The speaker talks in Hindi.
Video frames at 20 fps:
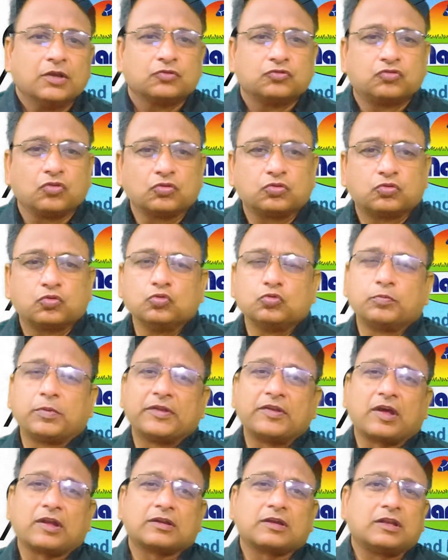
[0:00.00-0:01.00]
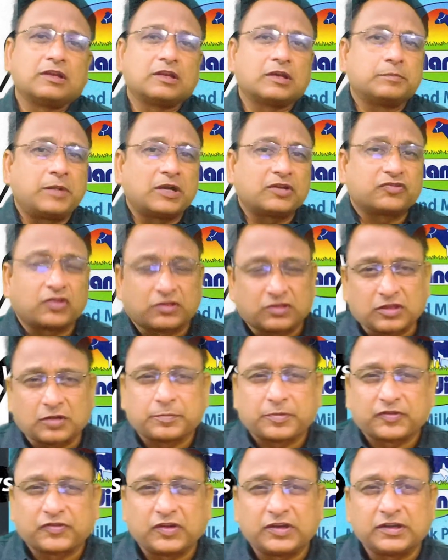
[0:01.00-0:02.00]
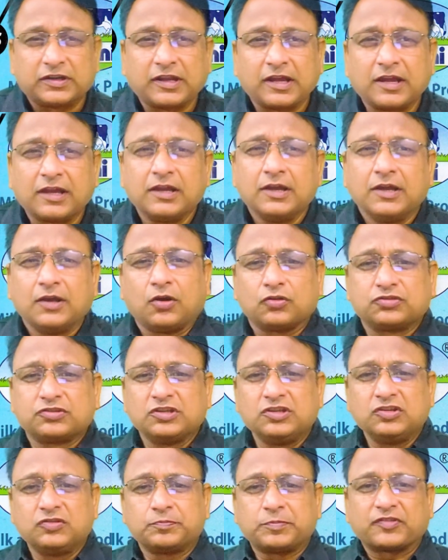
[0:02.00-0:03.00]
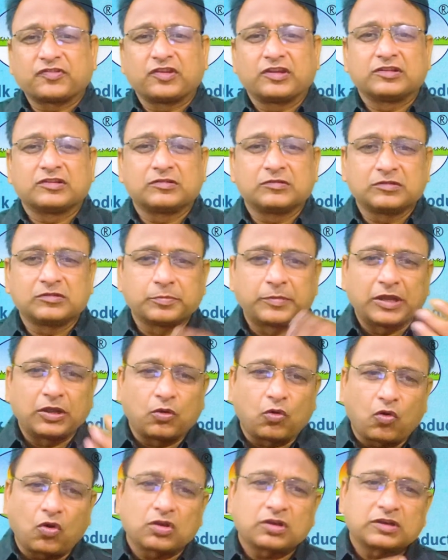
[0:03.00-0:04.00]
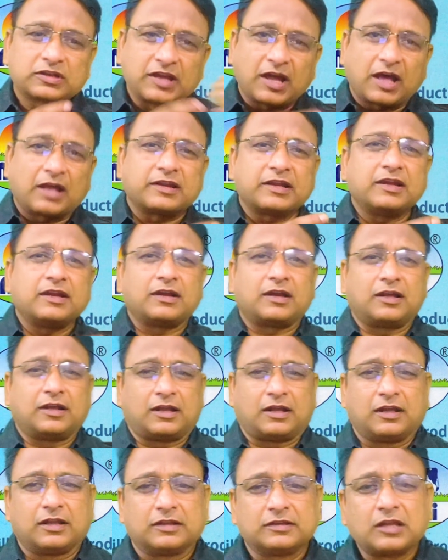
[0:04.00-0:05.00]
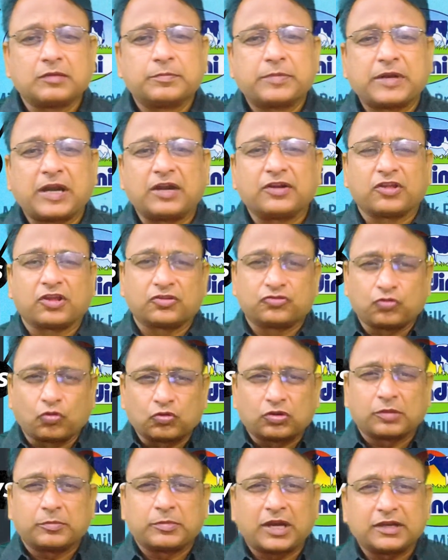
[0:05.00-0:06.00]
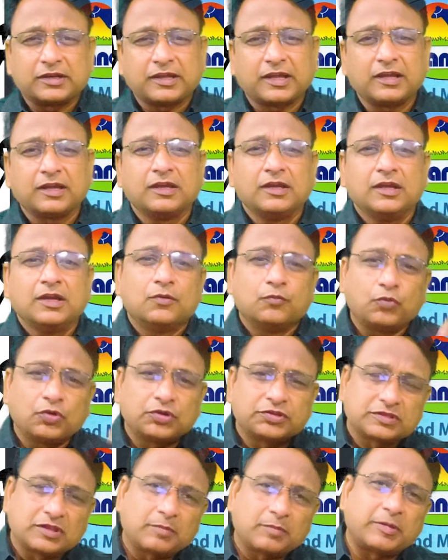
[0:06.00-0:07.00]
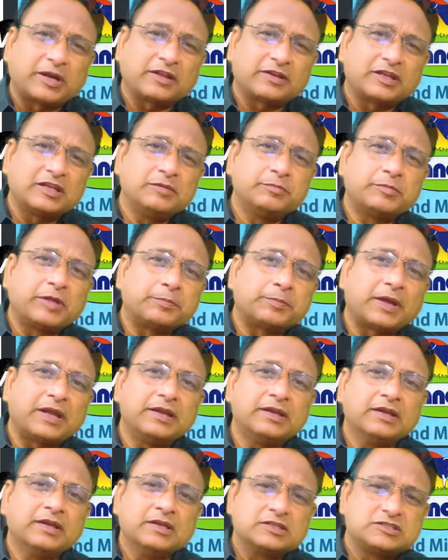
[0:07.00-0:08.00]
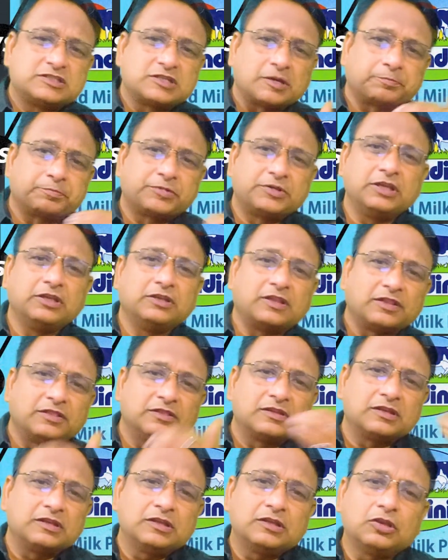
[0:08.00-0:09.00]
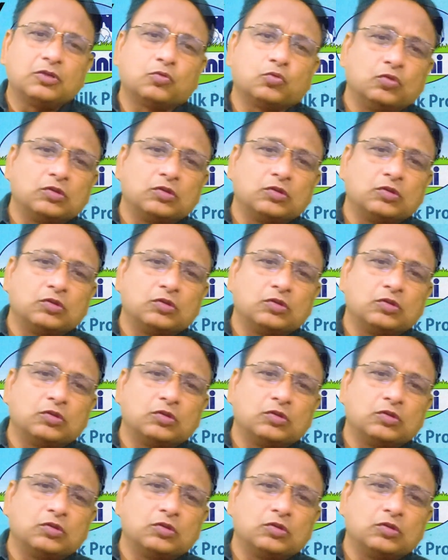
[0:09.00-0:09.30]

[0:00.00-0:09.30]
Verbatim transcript: जो दूध बाजार का लगभग सत्तर परसेंट है और तीस परसेंट में और ग्यारह अदर ब्रांड हैं छोटे ब्रांड हैं वो इतना बड़ा नहीं नहीं बन पाए जबकि नंदिनी की कुल